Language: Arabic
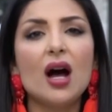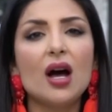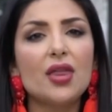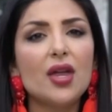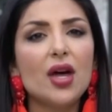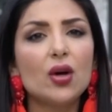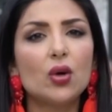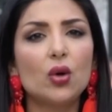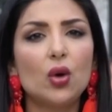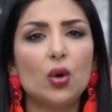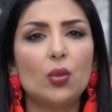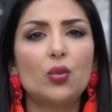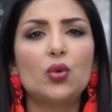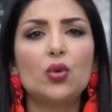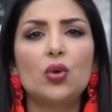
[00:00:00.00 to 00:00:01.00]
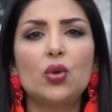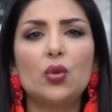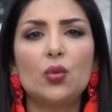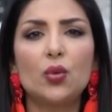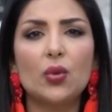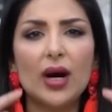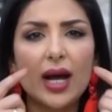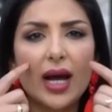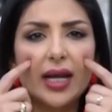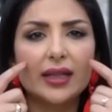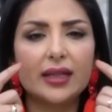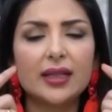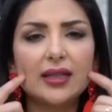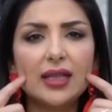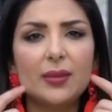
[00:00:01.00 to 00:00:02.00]
اثار الحبوب
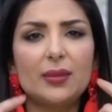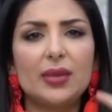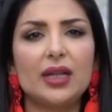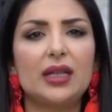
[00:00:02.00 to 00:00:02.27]
والندب